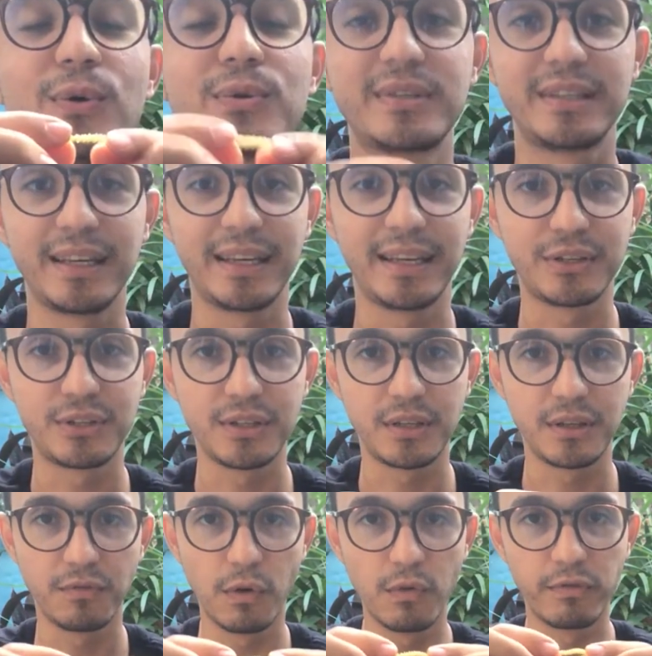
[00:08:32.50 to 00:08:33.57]
conseguir
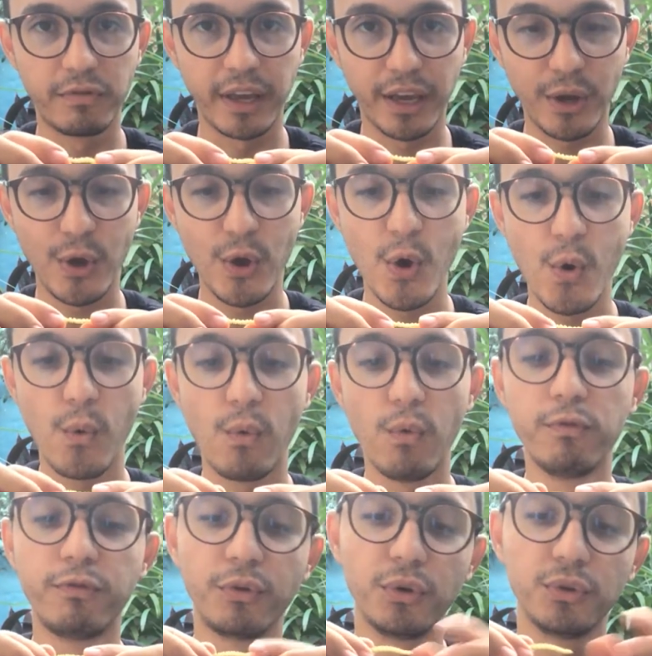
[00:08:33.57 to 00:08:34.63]
desenvolver
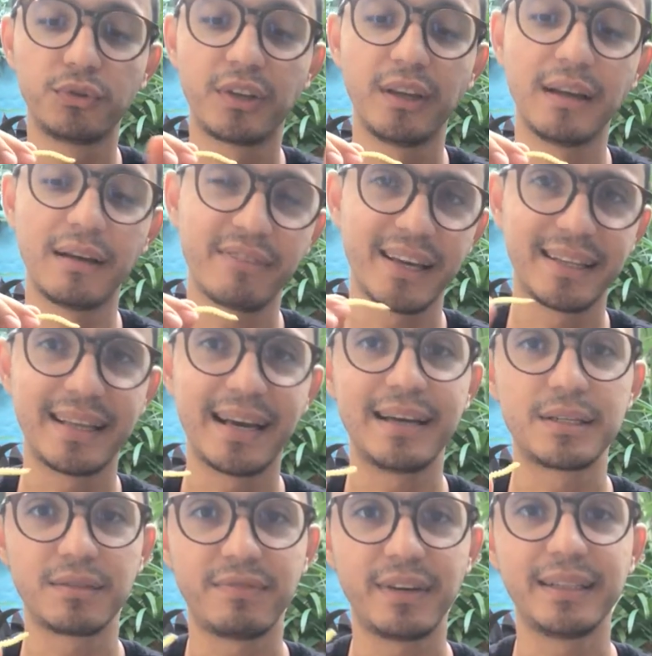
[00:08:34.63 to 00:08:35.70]
o fruto, que na
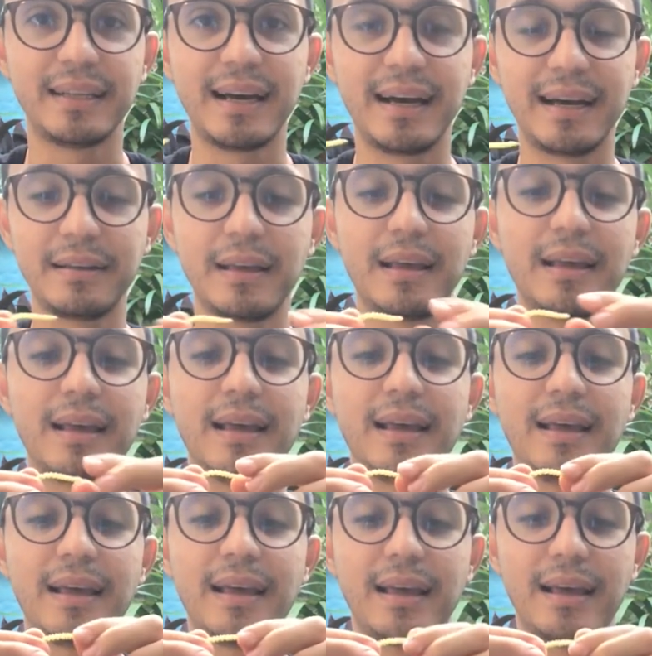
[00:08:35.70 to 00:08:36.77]
verdade vai dar
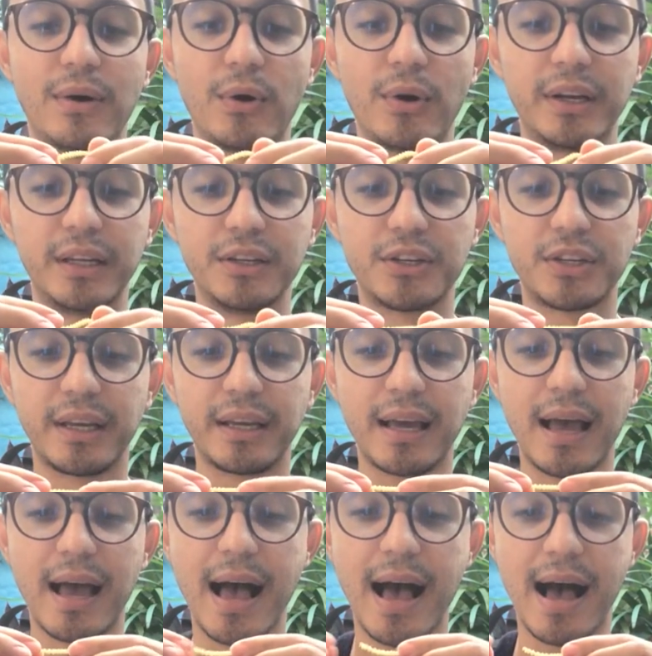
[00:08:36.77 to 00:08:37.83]
origem
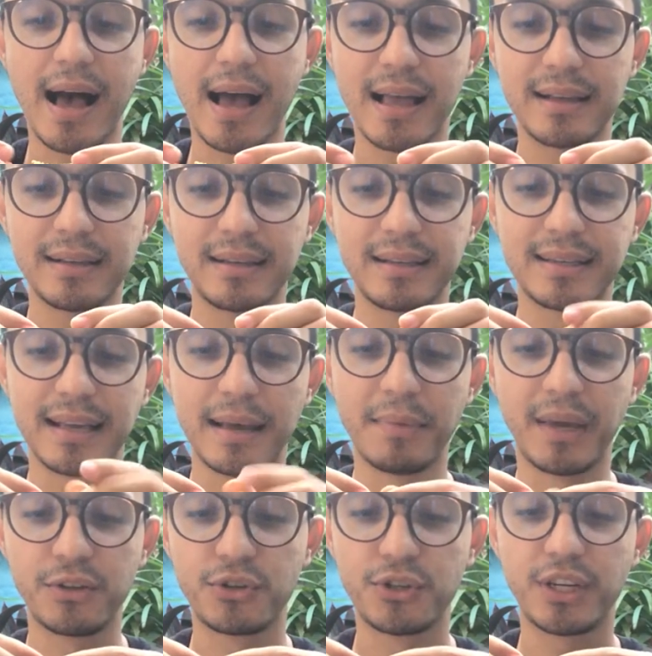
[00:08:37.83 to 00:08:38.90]
à
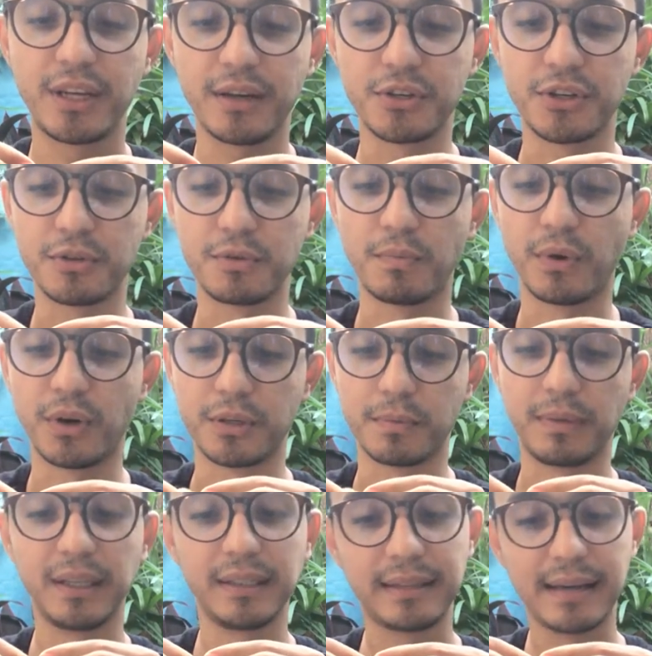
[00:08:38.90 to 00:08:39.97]
semente que a gente pode
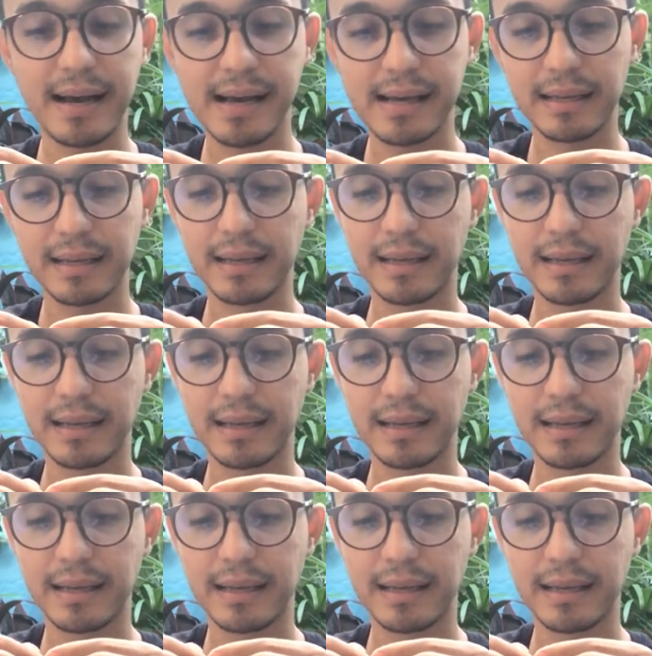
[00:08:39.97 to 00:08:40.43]
plantar